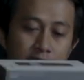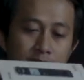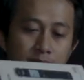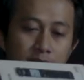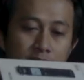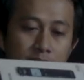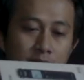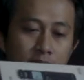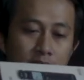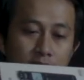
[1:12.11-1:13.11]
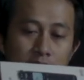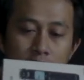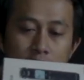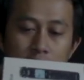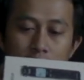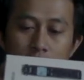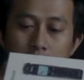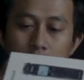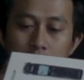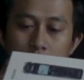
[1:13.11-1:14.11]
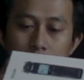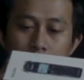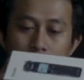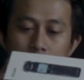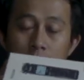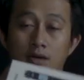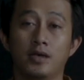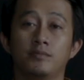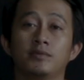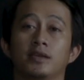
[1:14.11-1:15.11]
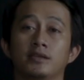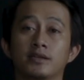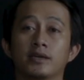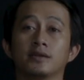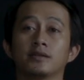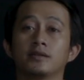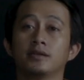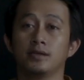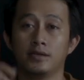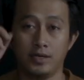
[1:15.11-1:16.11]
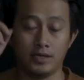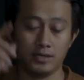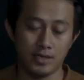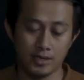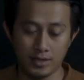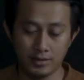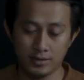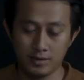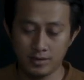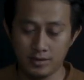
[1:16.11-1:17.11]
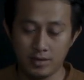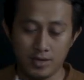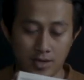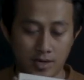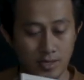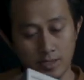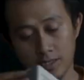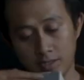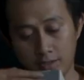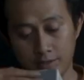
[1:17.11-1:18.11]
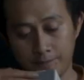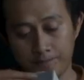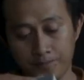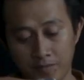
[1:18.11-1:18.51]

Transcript: Tescam lengkap ya harganya kalian bisa cek di link di atas harganya